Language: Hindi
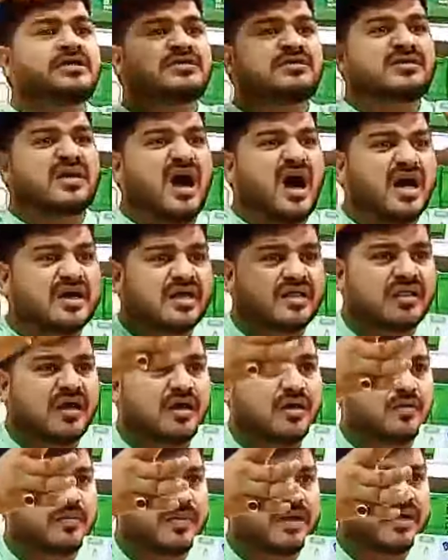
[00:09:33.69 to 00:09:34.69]
साठ
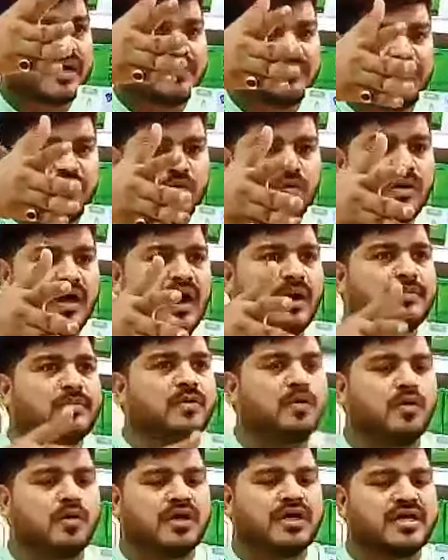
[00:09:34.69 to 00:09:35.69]
हजार रुपए का फोन आप
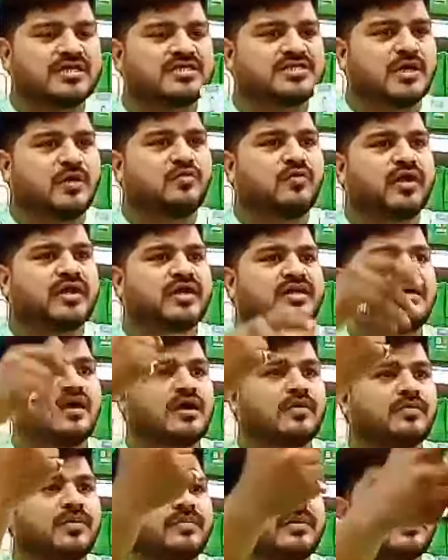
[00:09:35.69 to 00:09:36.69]
लोगों के लिए चौवन
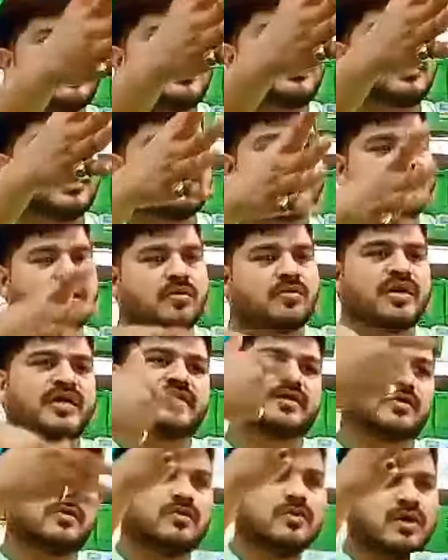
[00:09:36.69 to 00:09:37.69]
हजार रुपए में दे दिया जाओ ले
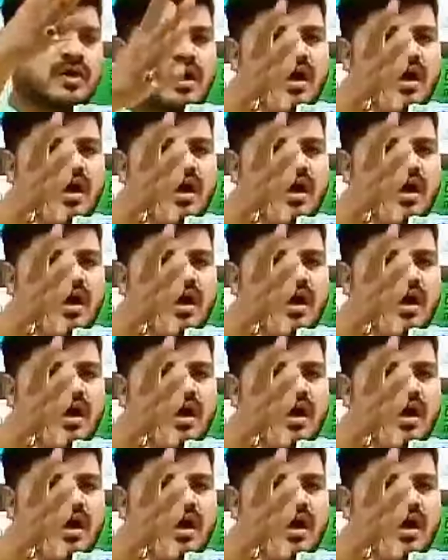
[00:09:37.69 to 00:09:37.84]
जाओ